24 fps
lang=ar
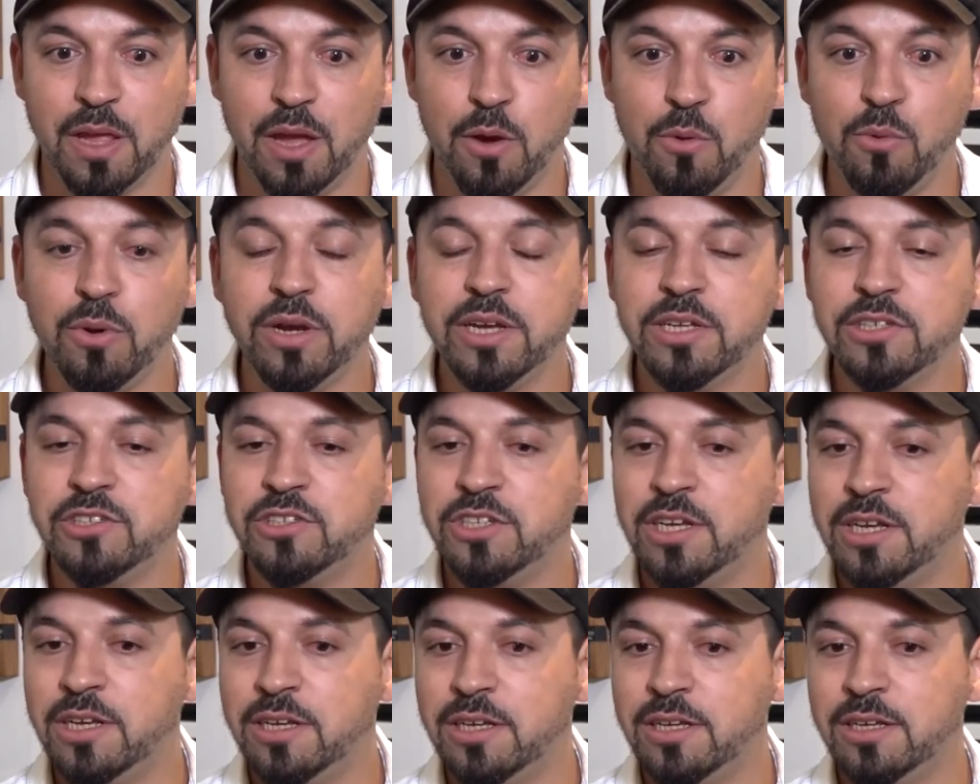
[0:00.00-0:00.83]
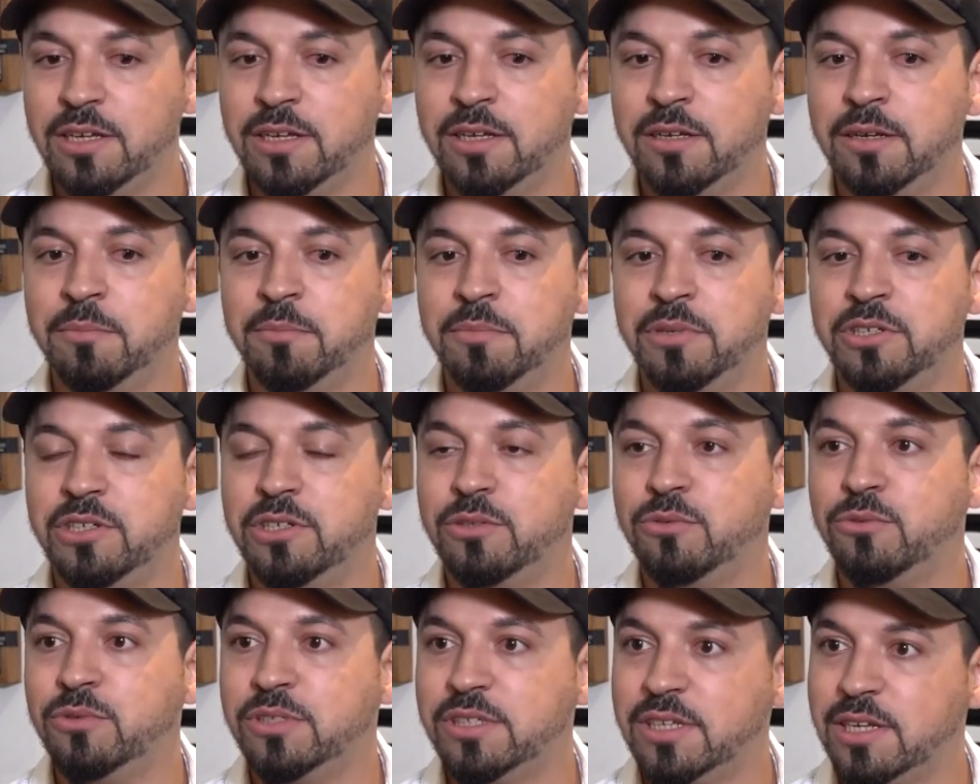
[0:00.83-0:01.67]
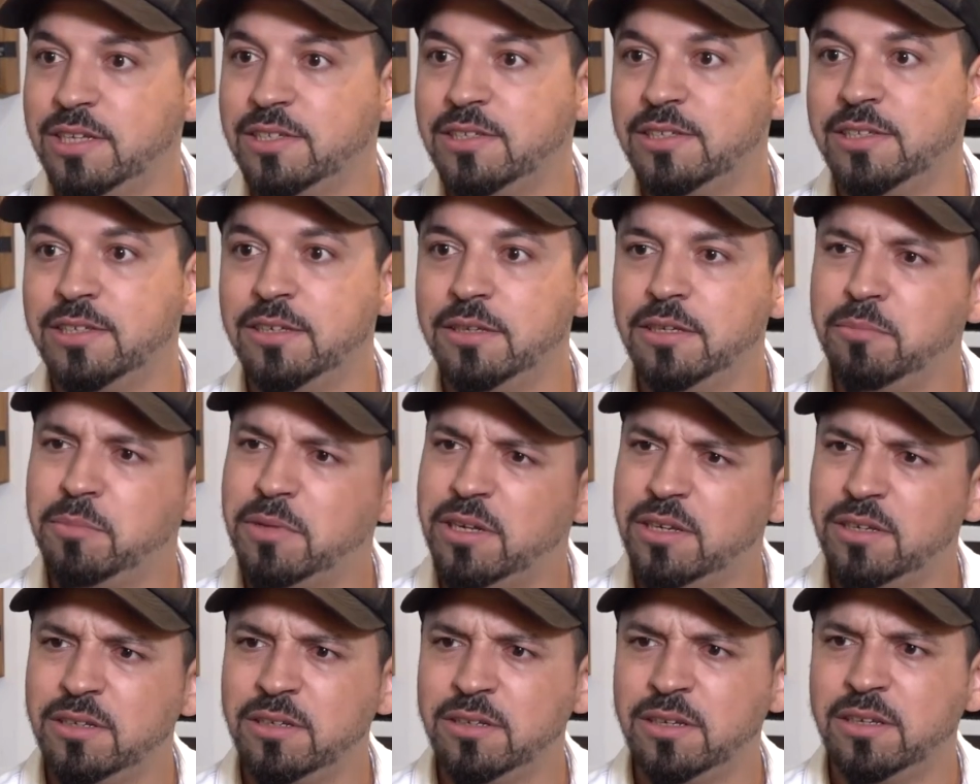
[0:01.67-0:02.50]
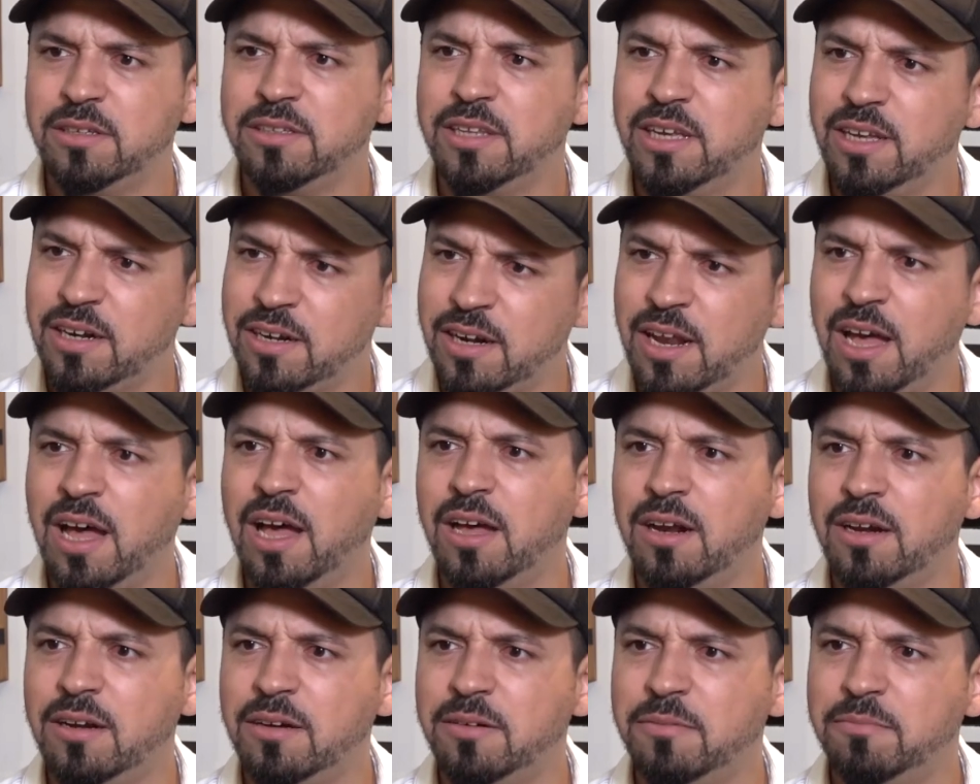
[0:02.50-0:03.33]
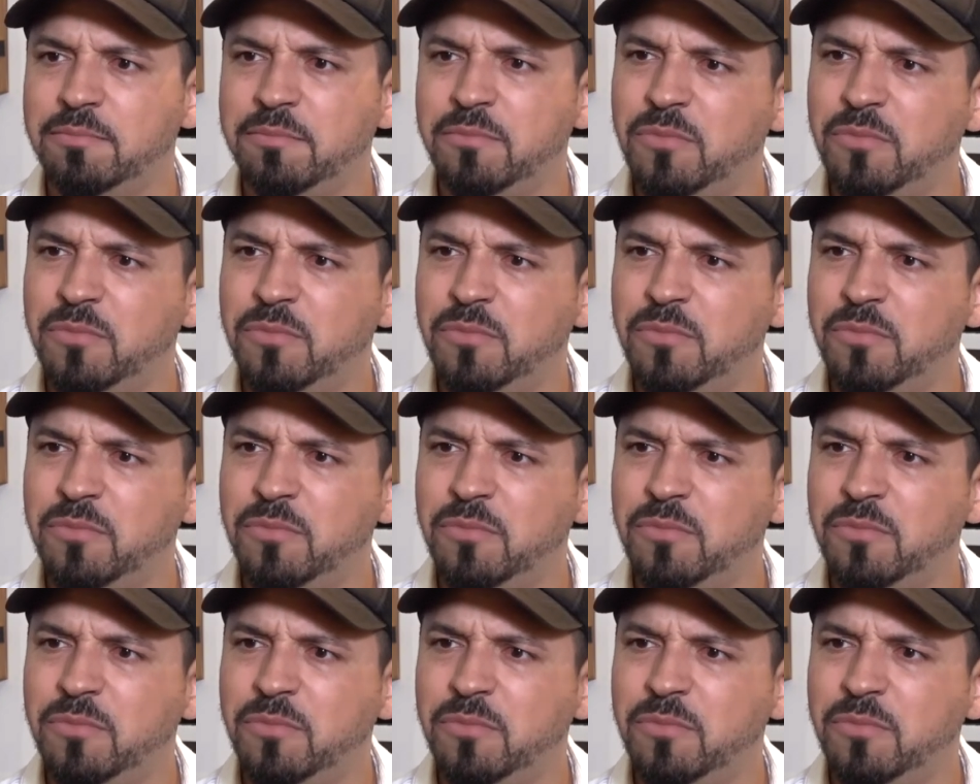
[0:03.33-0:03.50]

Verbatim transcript: هو كان جاي باش يدوز كاستينغ يمكن داير نهار